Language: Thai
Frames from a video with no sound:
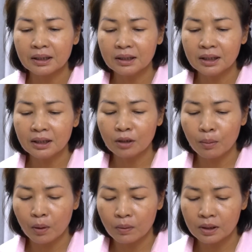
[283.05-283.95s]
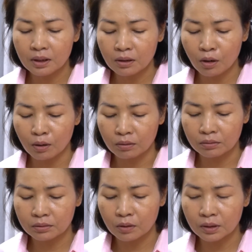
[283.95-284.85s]
ที่นี่ก็เพราะว่าเรื่องของ
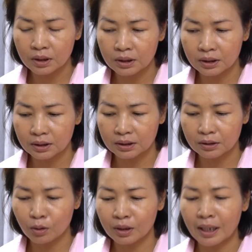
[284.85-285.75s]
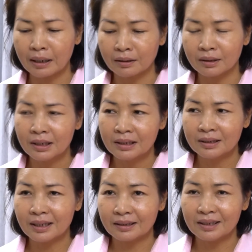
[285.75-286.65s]
ด็อกเตอร์คนดัง
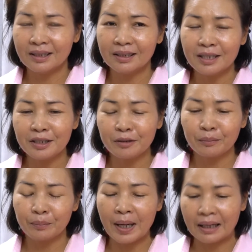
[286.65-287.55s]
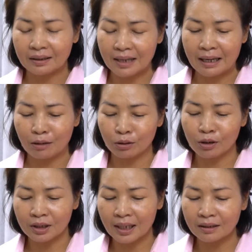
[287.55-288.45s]
อย่างที่ได้ยินผ่านข่าวโท
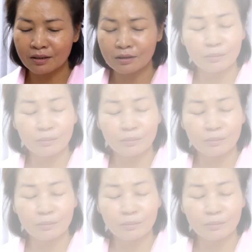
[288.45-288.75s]
รทัศน์ก็จะ